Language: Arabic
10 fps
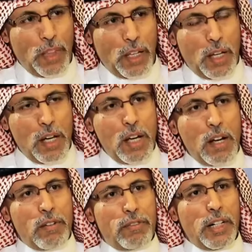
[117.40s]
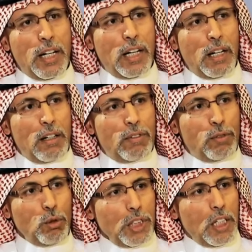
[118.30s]
ما شاء الله
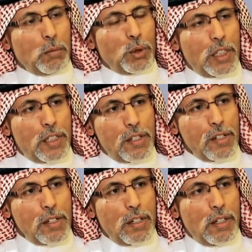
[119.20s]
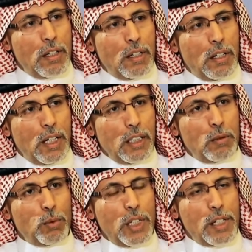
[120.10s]
ففوجئ المدرس احد
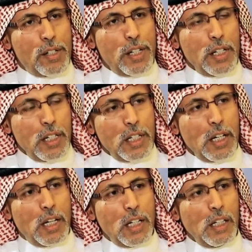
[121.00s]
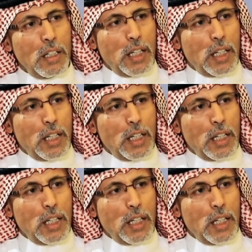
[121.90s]
المدرسين اني انا